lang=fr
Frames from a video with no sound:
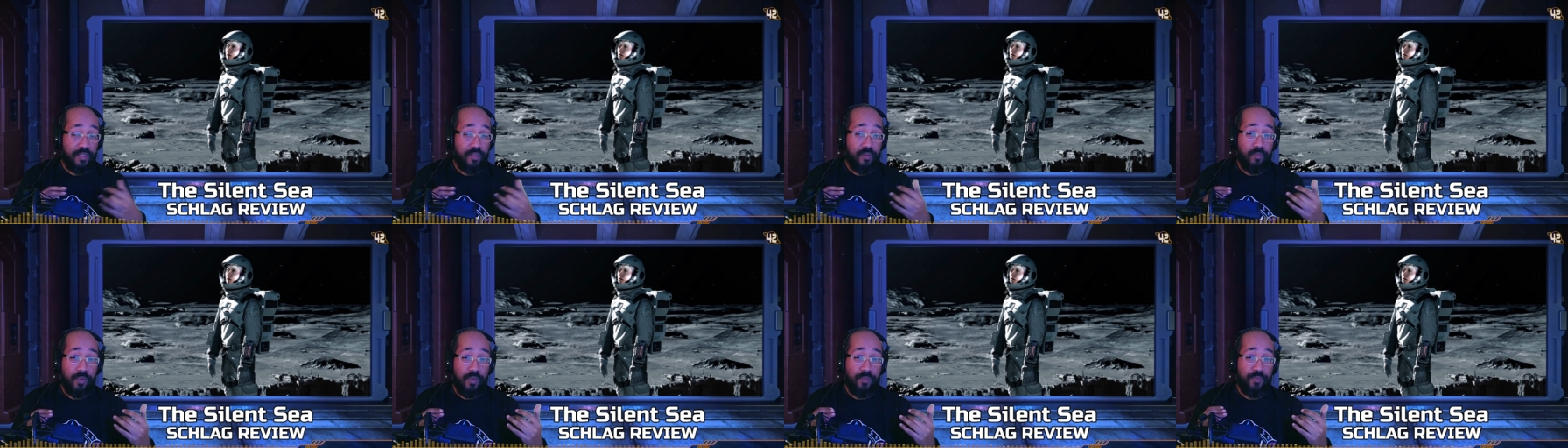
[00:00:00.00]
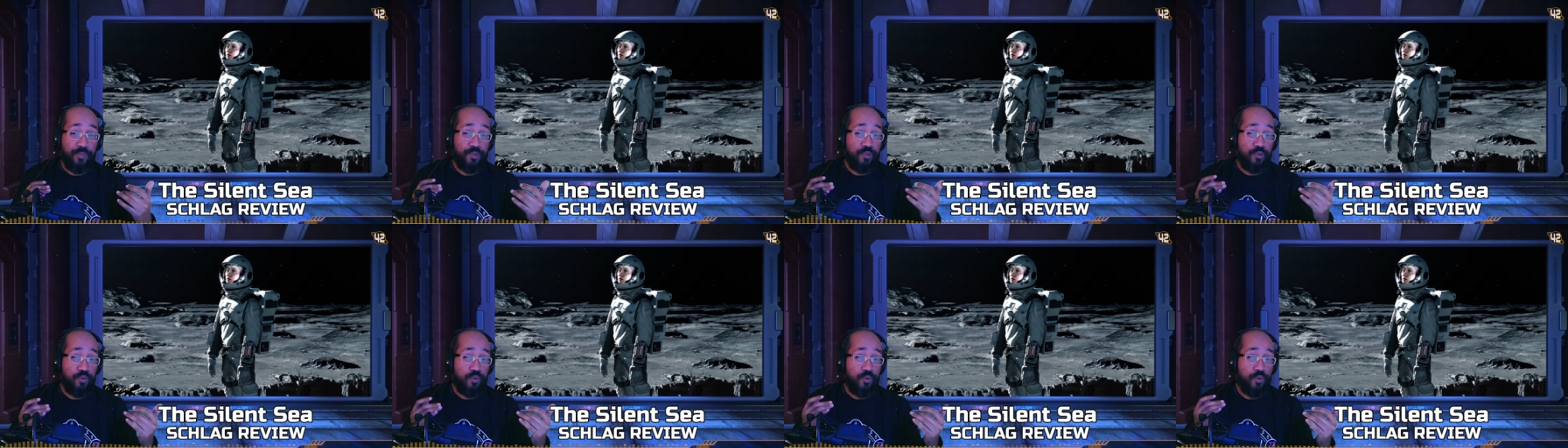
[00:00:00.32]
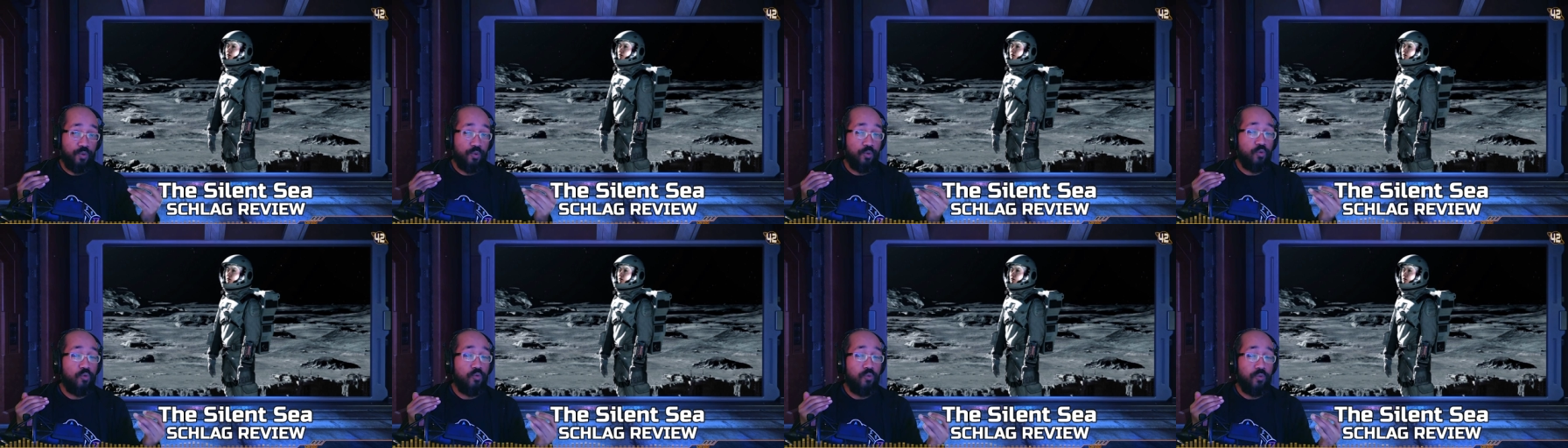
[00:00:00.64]
c'est pas parce
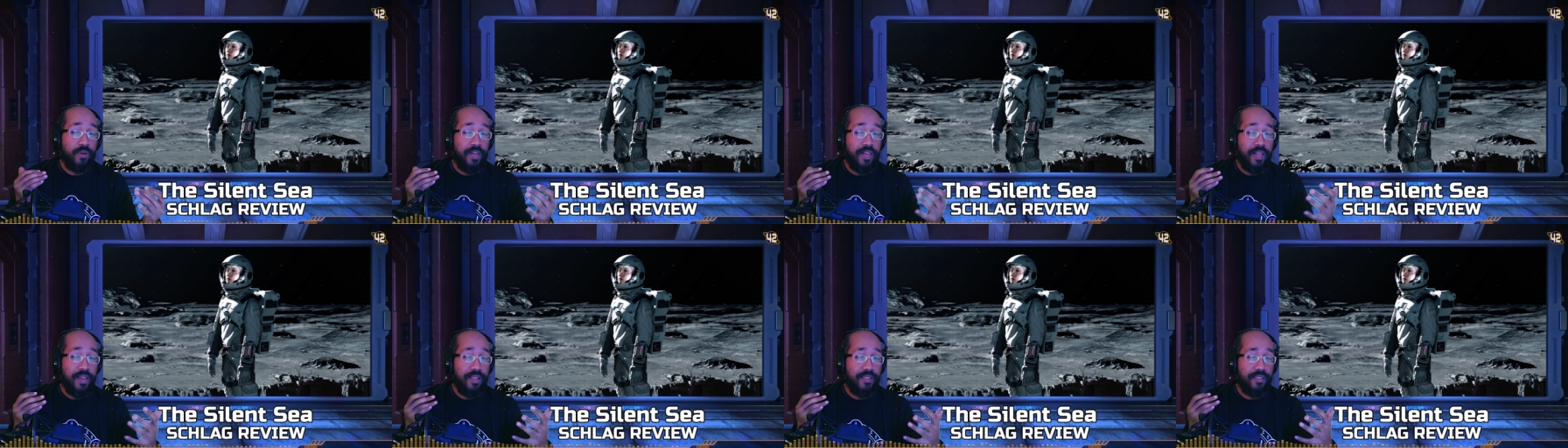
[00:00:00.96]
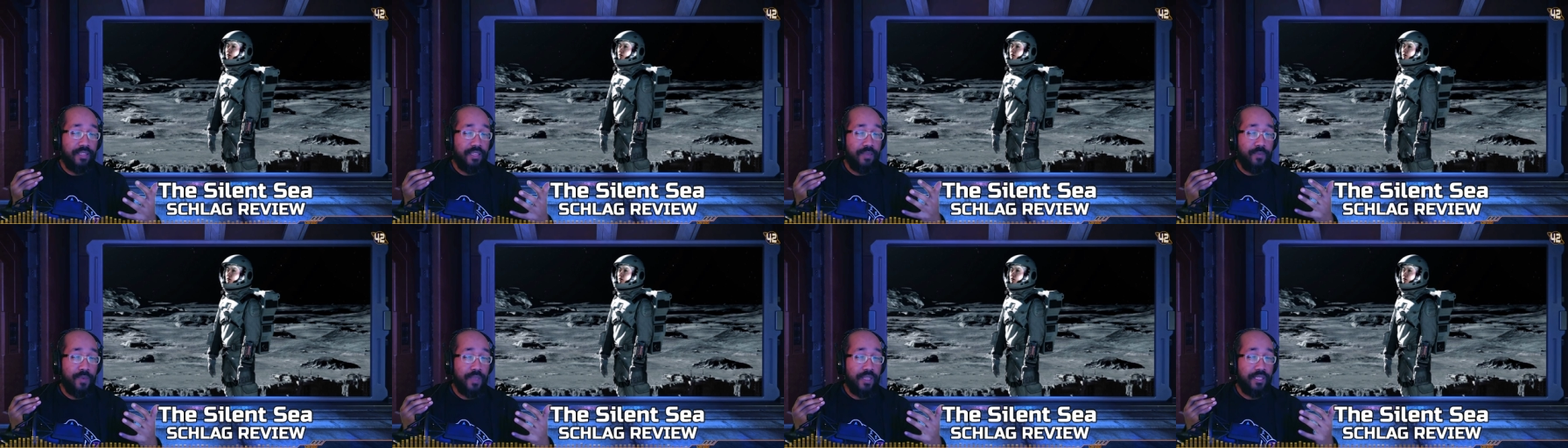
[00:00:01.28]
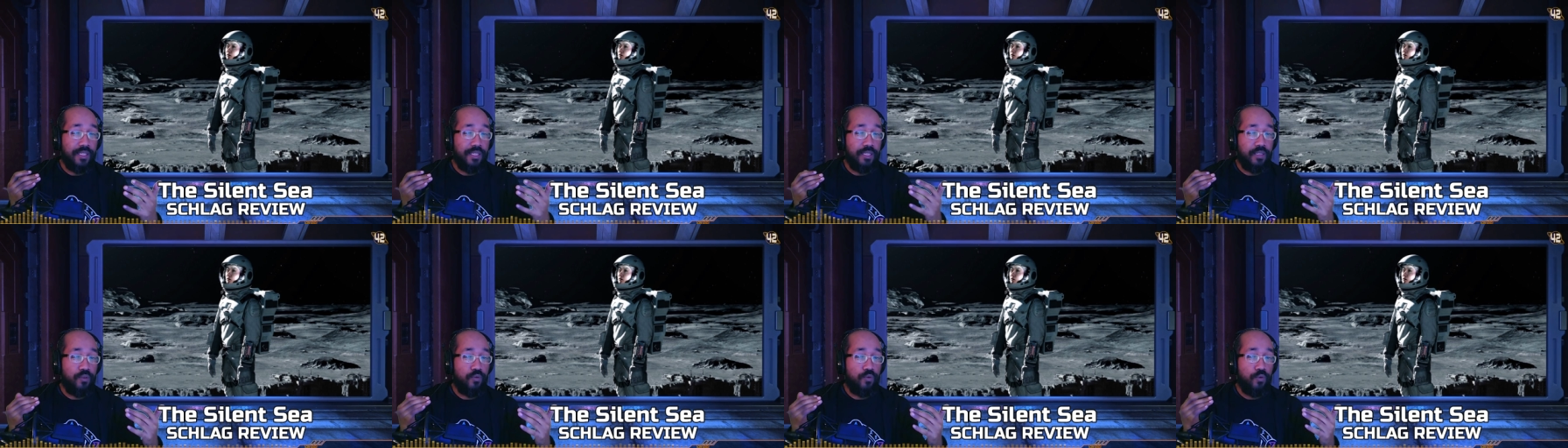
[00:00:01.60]
que du coup voilà la
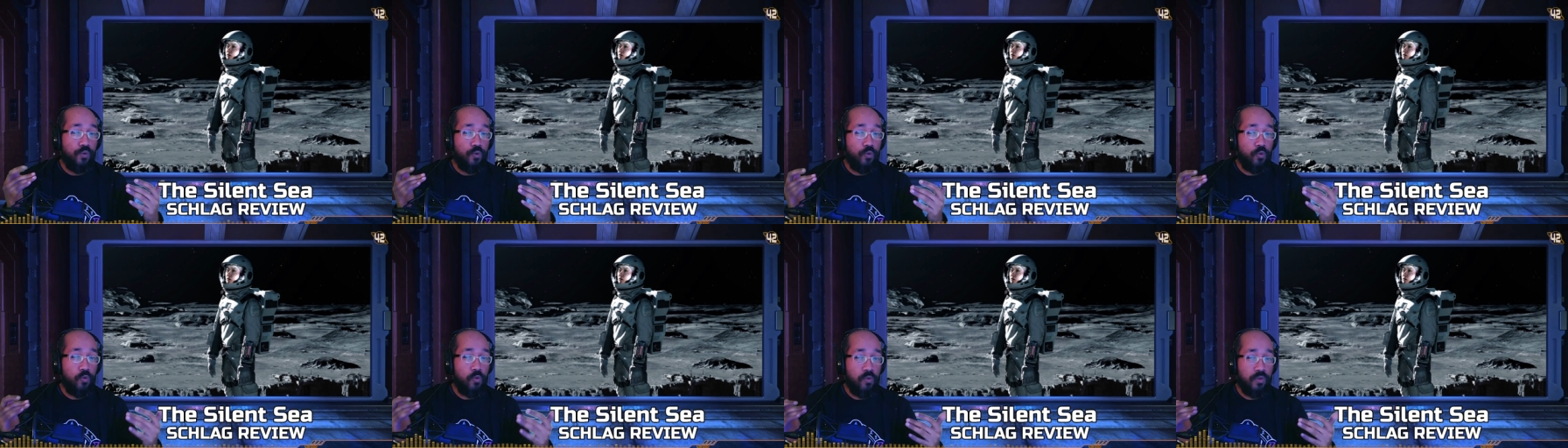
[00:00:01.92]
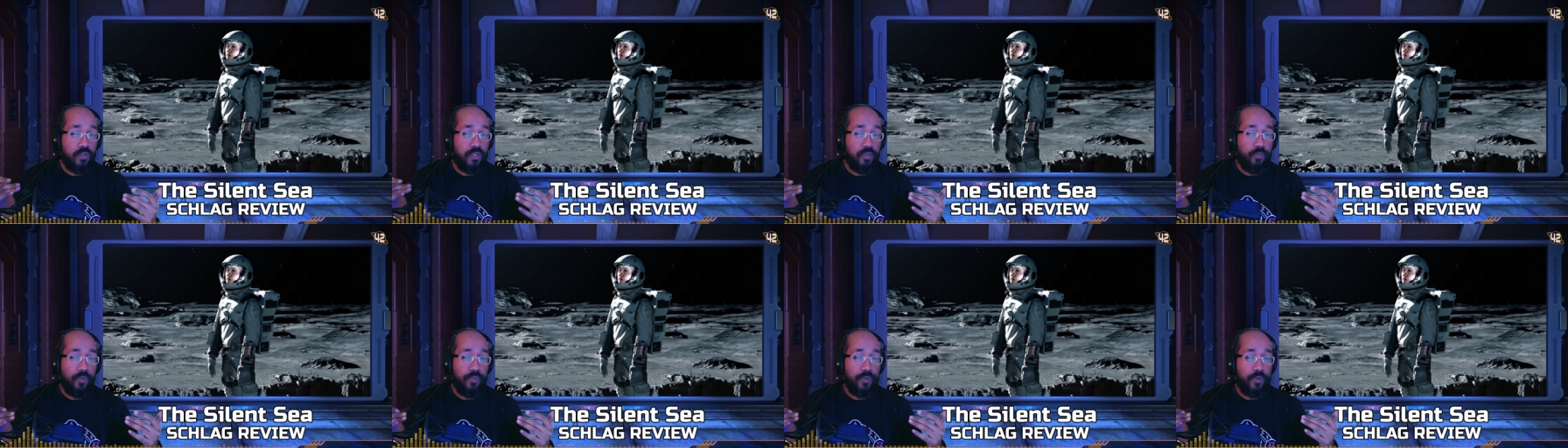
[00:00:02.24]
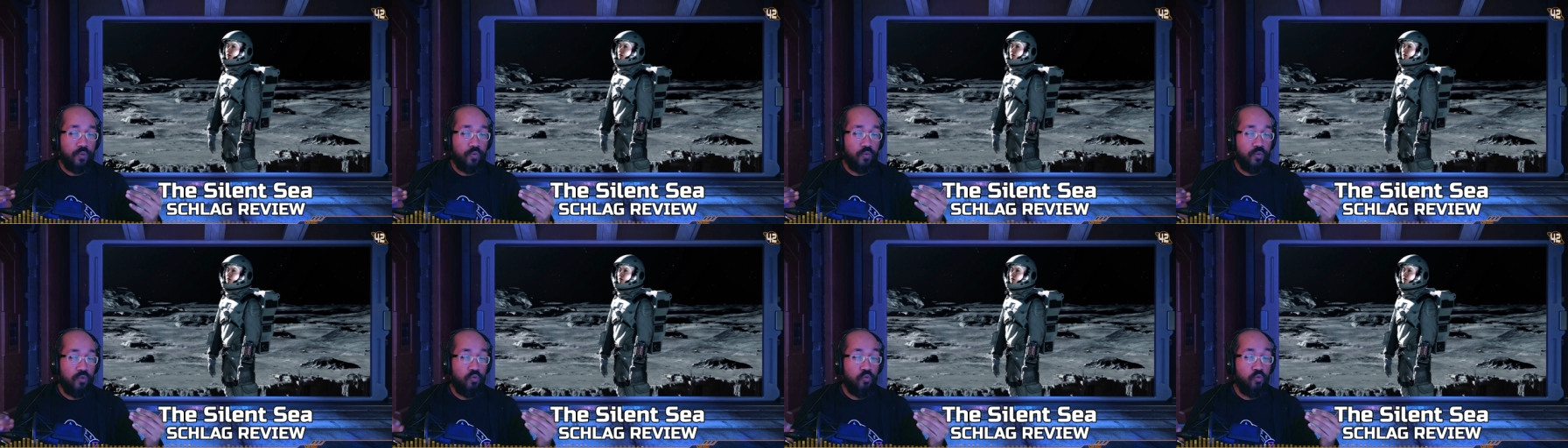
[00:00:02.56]
thématique de l'eau, c'est pas
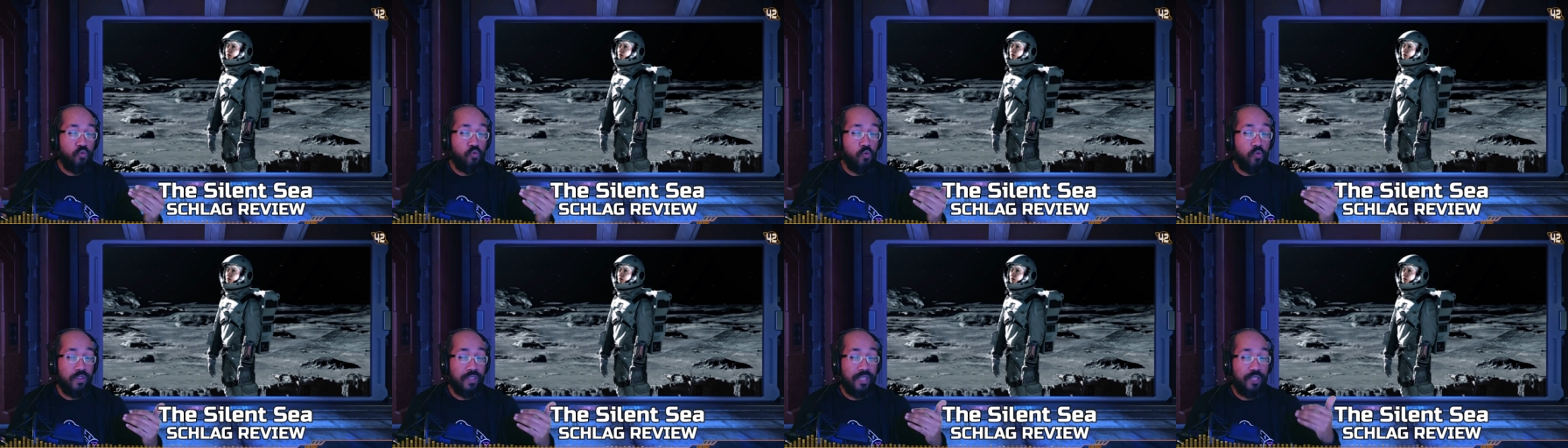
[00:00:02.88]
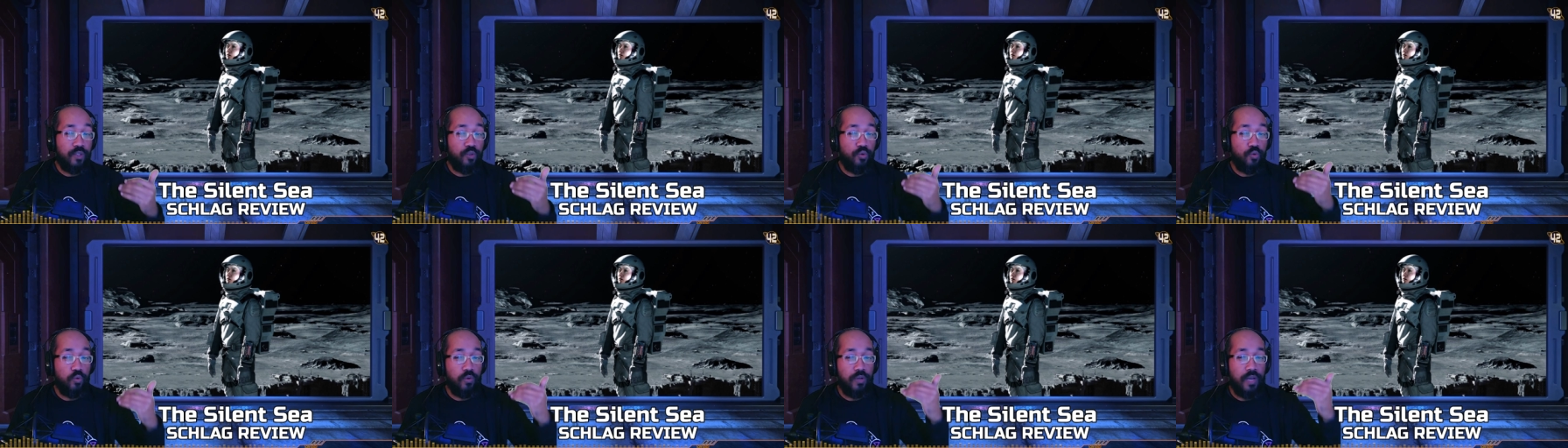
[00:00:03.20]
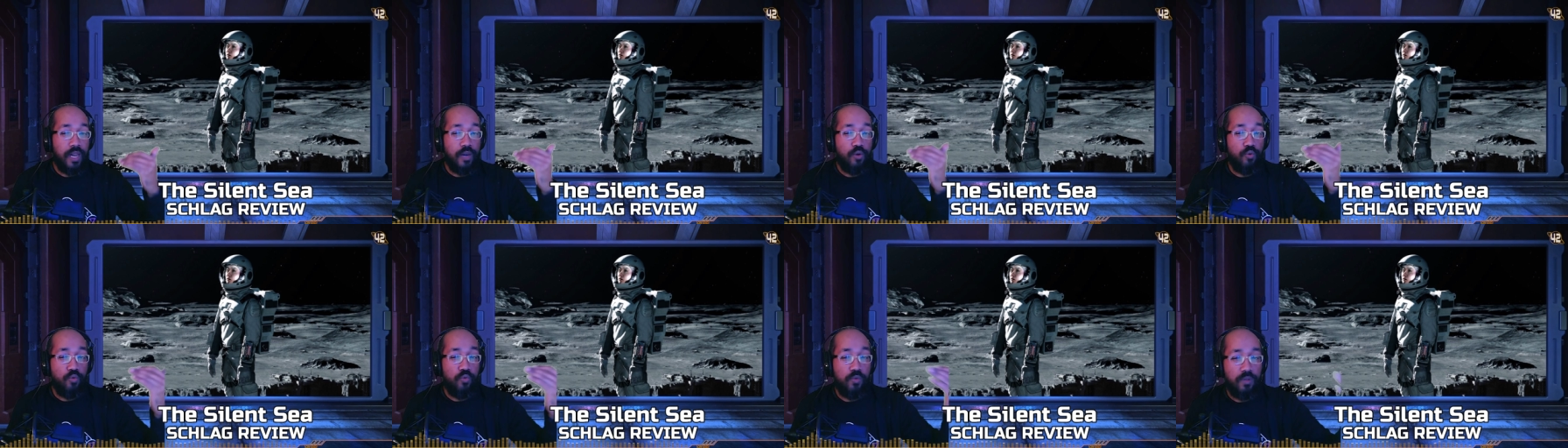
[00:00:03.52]
parce qu'on du coup on est
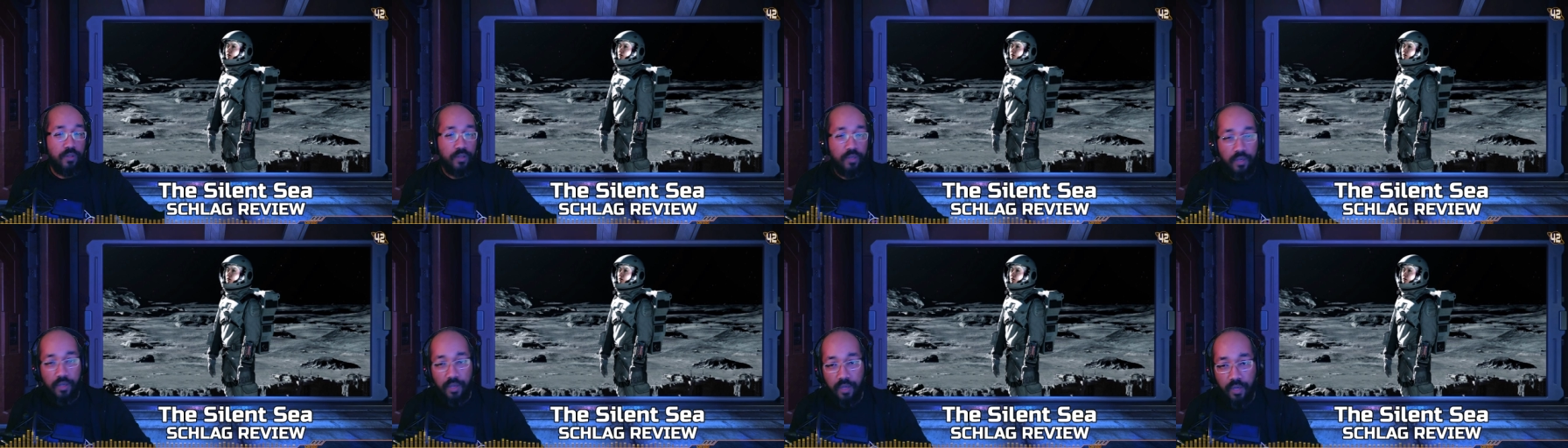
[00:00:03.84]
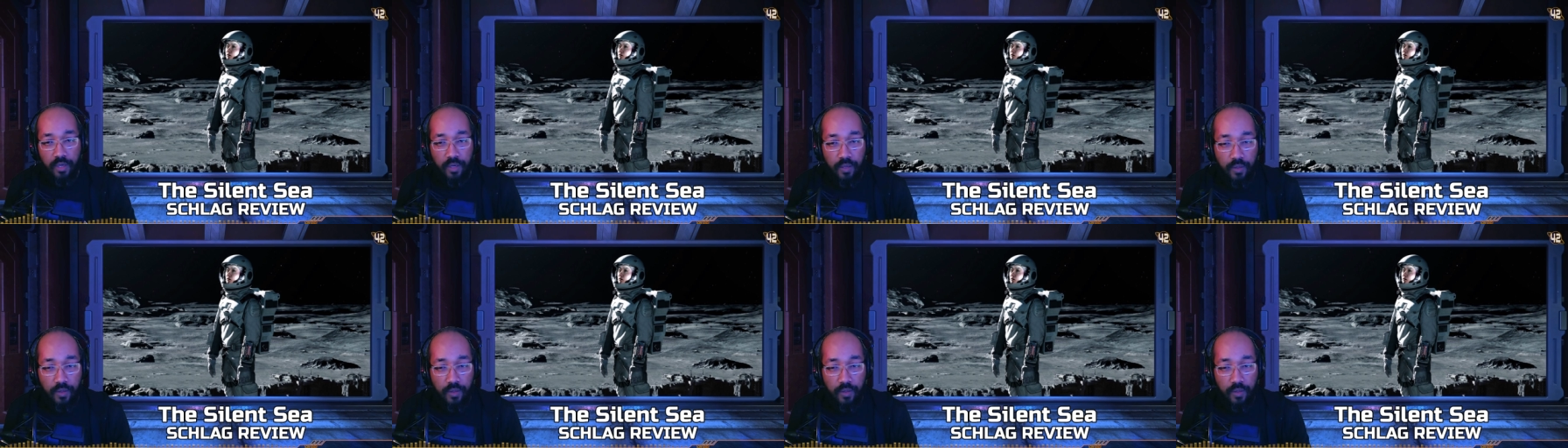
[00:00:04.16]
sur la lune